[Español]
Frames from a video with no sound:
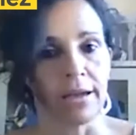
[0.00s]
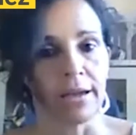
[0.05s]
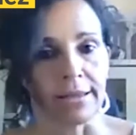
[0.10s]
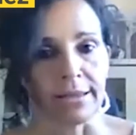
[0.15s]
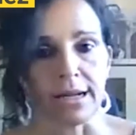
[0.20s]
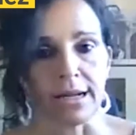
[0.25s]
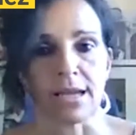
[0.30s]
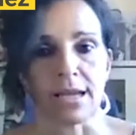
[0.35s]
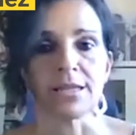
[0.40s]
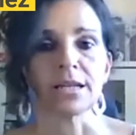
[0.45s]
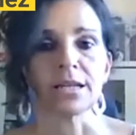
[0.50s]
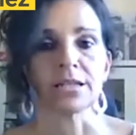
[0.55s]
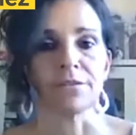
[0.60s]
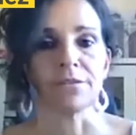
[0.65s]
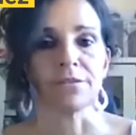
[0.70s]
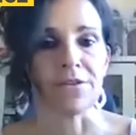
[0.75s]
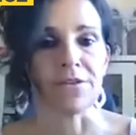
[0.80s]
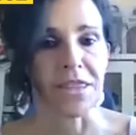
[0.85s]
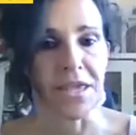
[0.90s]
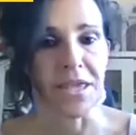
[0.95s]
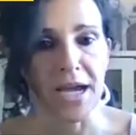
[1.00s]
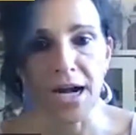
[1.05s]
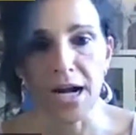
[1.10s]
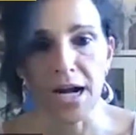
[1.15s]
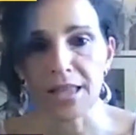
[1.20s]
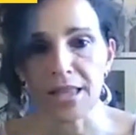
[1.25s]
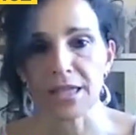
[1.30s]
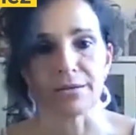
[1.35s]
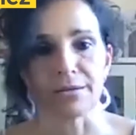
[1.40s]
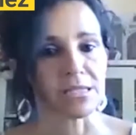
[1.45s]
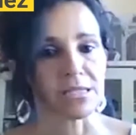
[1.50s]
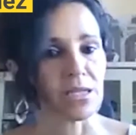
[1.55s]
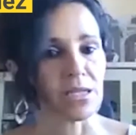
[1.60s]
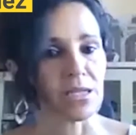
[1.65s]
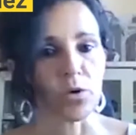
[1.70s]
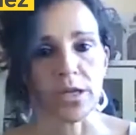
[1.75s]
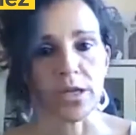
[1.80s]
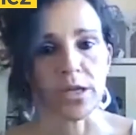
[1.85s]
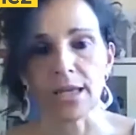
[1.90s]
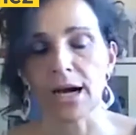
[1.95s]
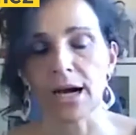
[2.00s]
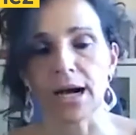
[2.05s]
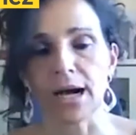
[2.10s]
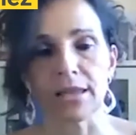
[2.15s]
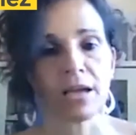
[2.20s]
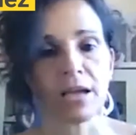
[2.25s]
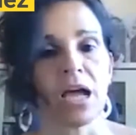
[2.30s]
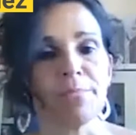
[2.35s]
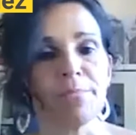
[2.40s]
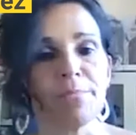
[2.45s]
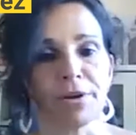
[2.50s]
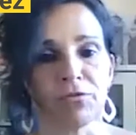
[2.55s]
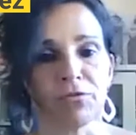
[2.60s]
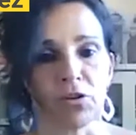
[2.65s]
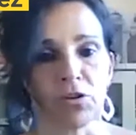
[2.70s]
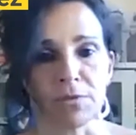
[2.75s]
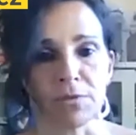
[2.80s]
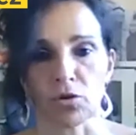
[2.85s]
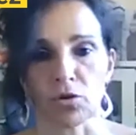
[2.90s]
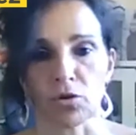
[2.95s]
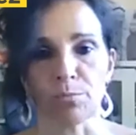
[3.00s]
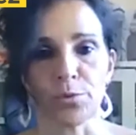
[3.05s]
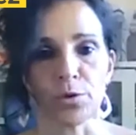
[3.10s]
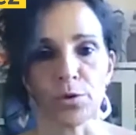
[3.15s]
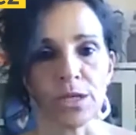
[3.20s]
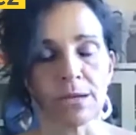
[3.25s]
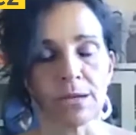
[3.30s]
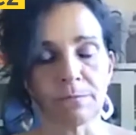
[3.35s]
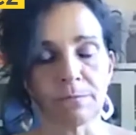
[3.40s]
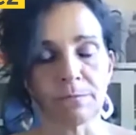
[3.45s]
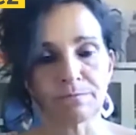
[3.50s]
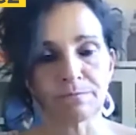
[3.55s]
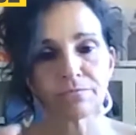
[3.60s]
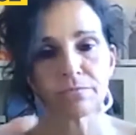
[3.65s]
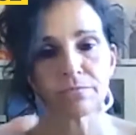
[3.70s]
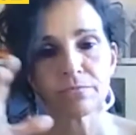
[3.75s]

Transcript: inteligencia artificial, ciberseguridad, high performance computing.